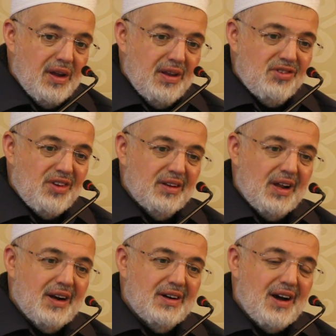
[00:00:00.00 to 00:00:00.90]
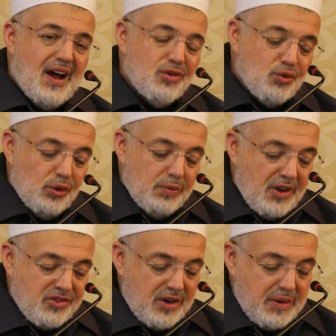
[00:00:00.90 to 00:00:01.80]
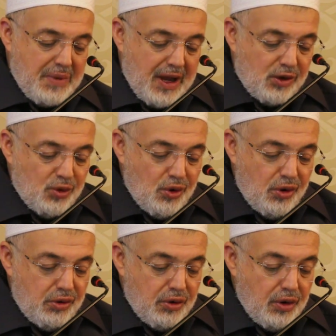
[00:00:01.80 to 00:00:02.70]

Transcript: İnsanların razı olmasını bekliyor.